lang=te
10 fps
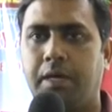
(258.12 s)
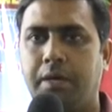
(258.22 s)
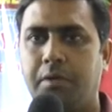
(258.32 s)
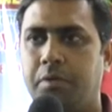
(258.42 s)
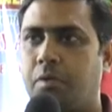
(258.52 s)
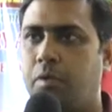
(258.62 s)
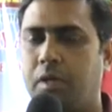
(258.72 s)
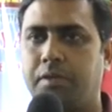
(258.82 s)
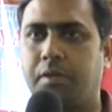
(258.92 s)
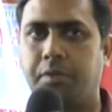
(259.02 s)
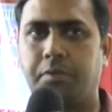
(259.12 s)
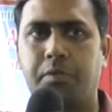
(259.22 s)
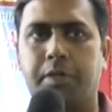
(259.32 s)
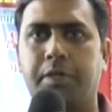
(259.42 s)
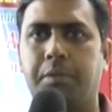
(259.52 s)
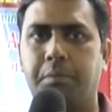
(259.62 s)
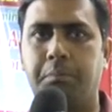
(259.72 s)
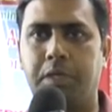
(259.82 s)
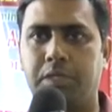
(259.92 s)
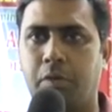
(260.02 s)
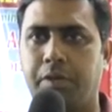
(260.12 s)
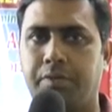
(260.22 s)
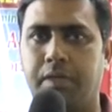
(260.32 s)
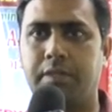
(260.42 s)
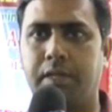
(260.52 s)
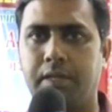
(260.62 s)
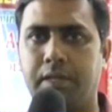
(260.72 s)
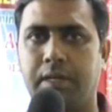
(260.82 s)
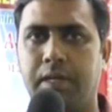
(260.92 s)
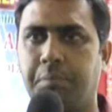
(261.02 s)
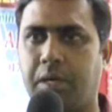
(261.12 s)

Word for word: రెండు రోజుల సదస్సుకి మన ఒరిస్సా తెలంగాణ